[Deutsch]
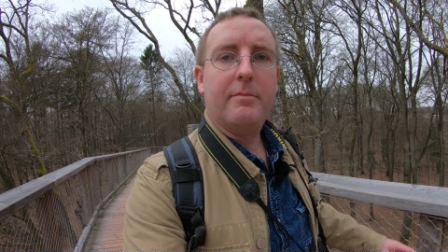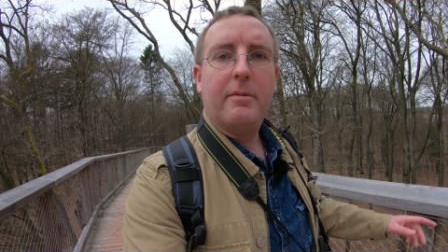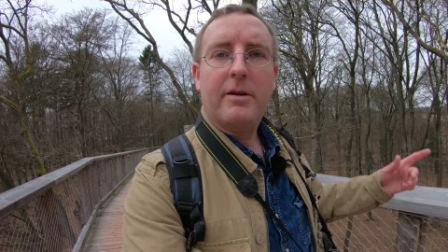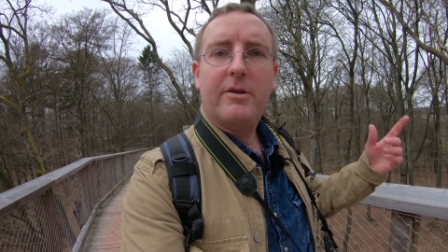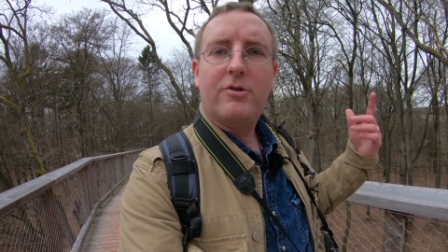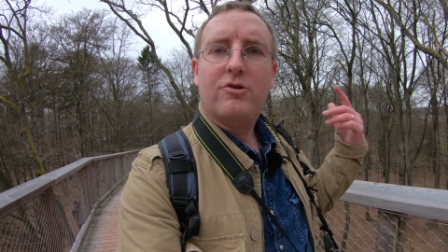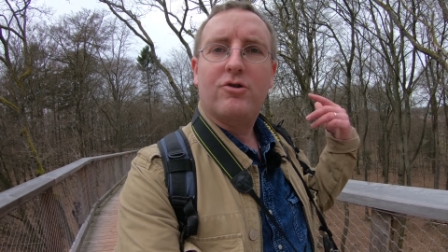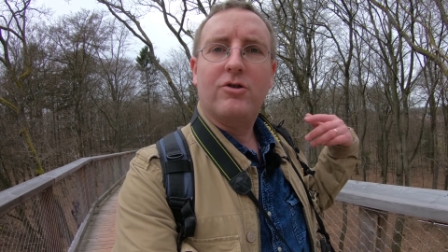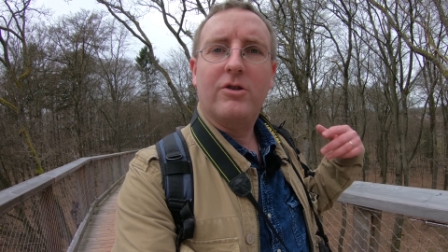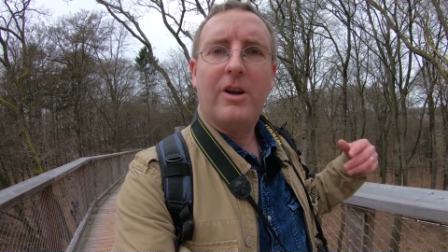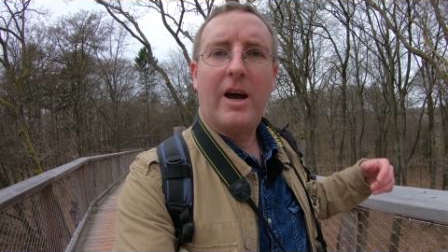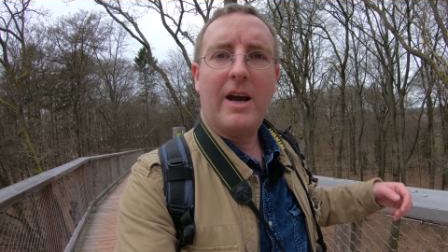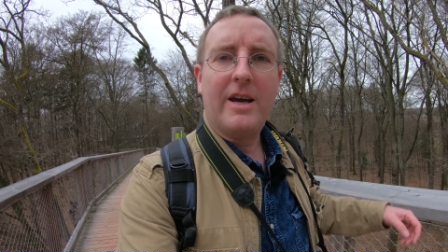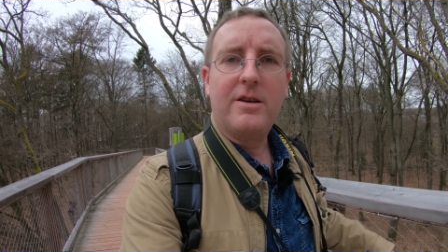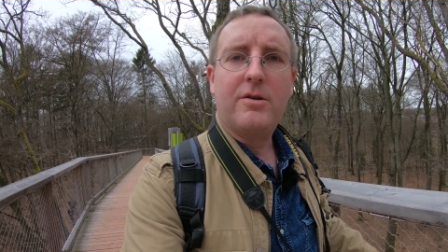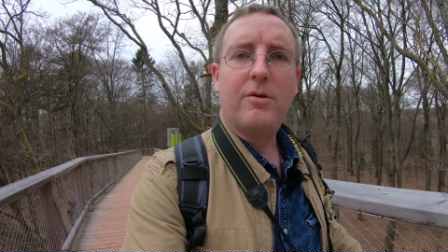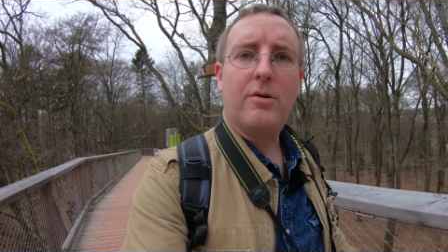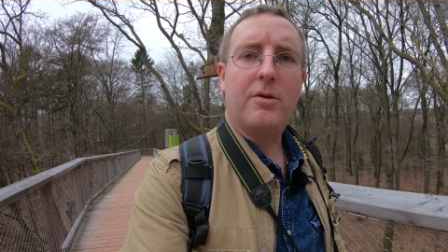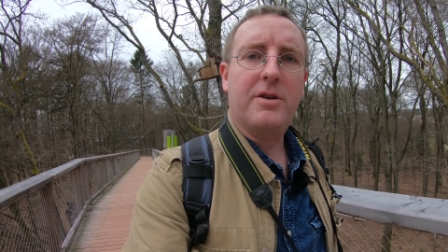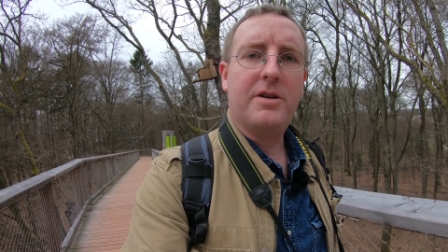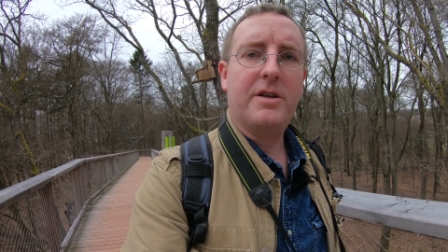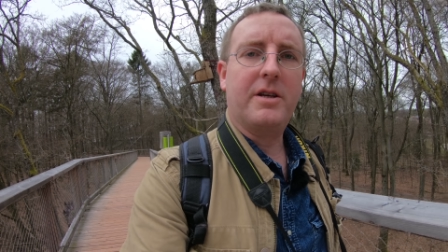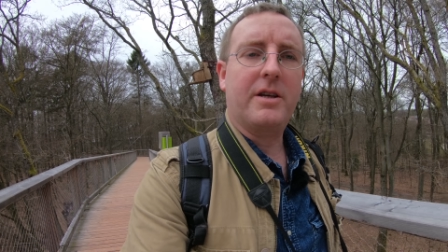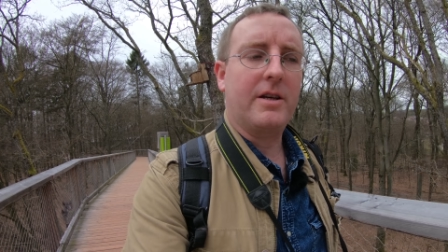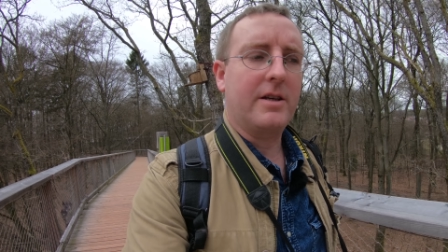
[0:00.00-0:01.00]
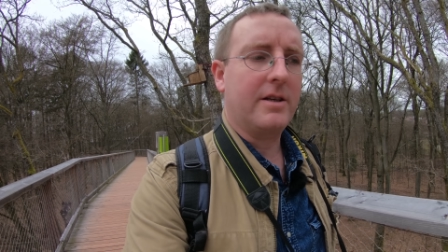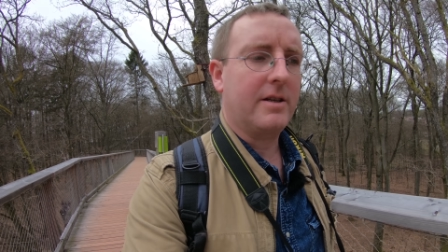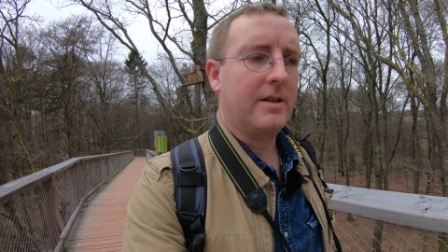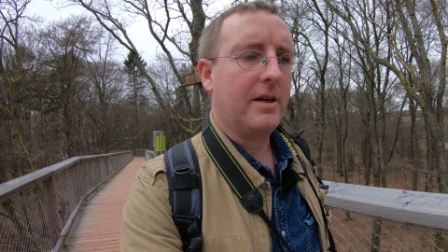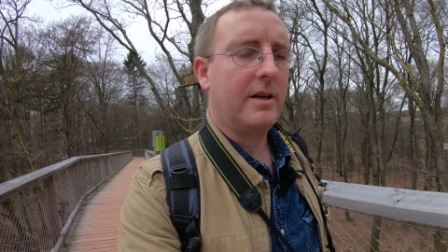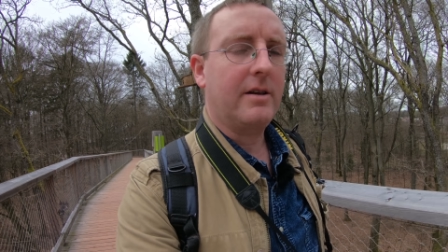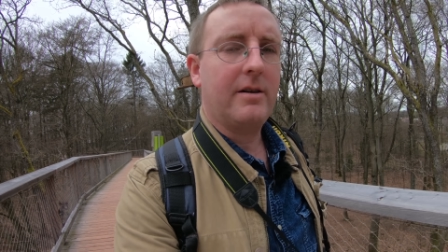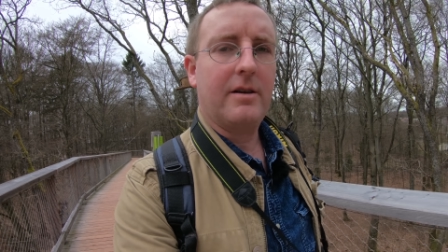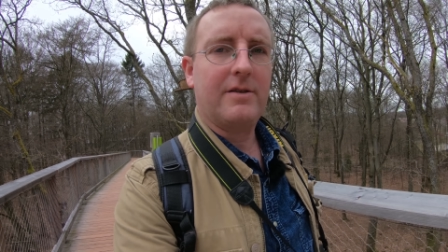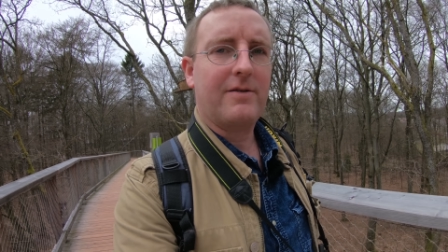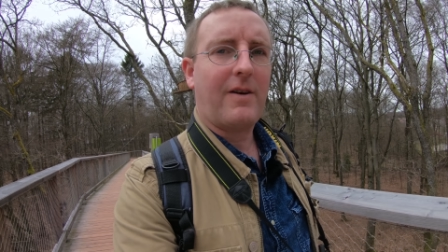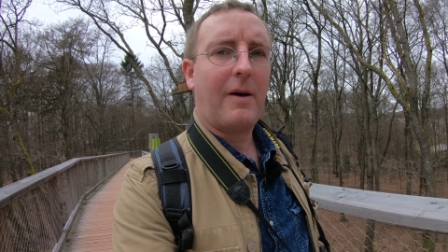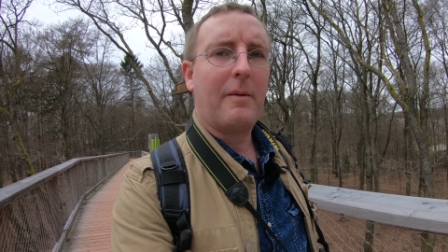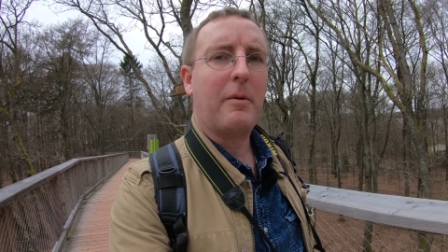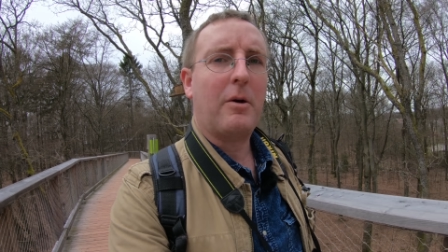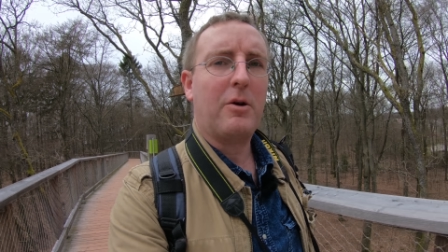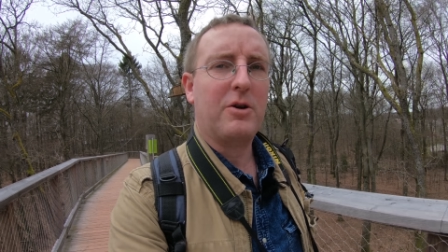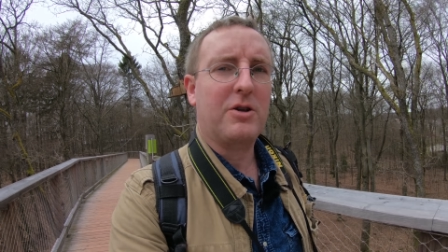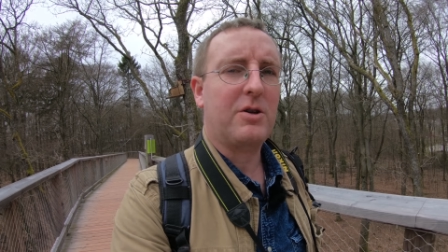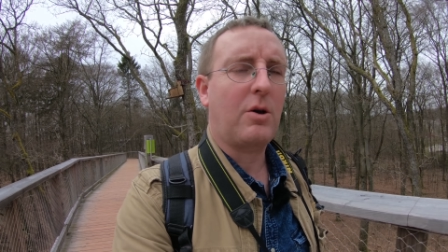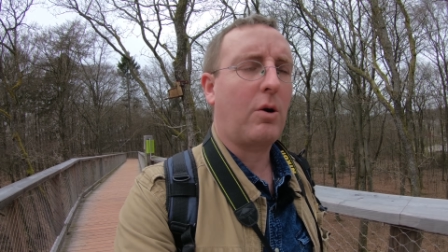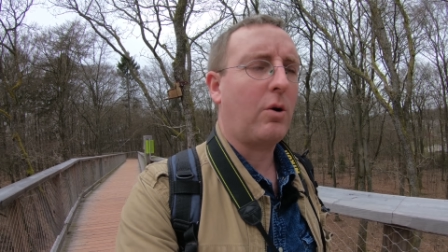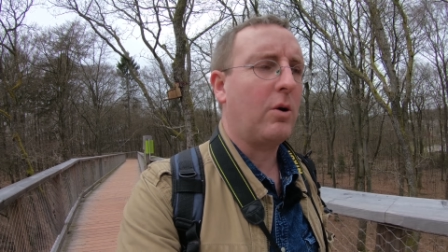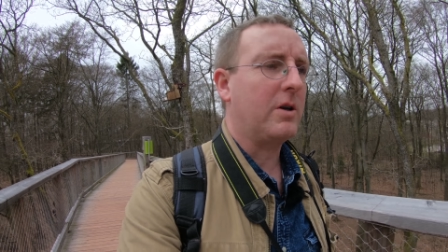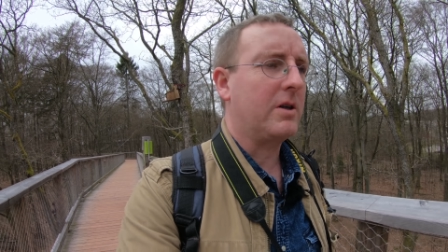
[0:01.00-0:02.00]
eben hatte ich schon ein Eichhörnchen gesehen, das war aber
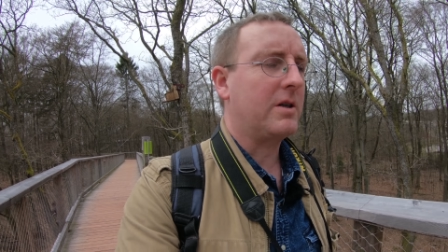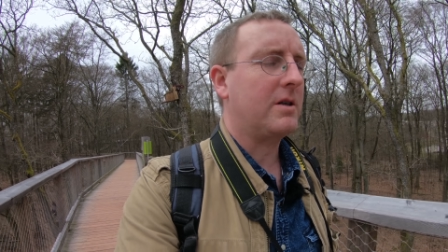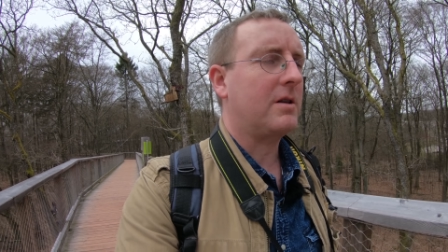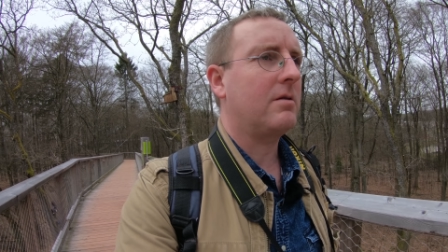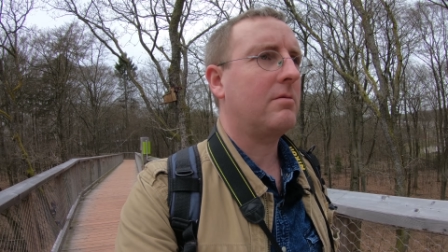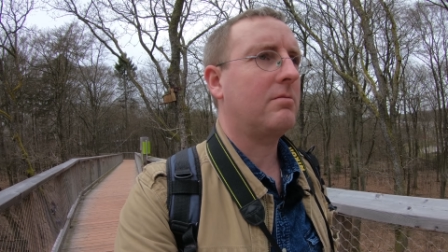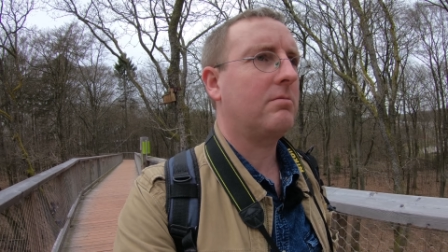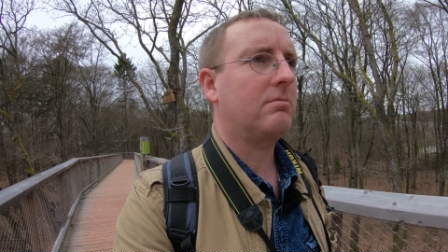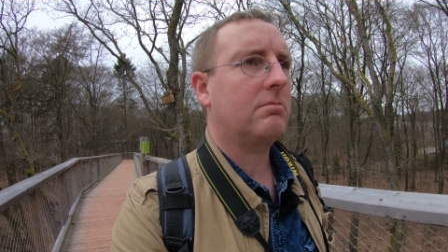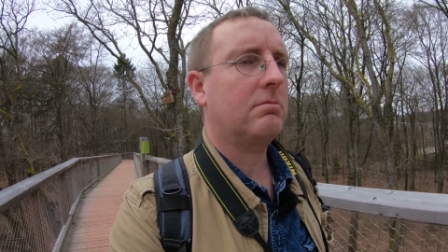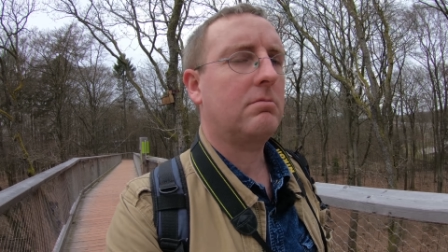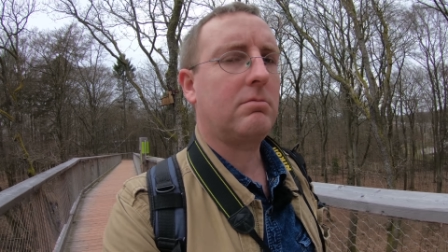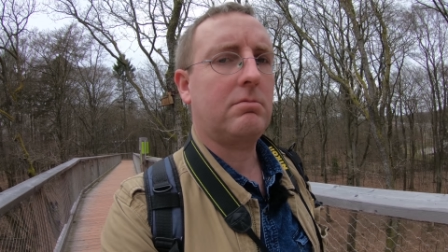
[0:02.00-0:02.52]
aus Holz.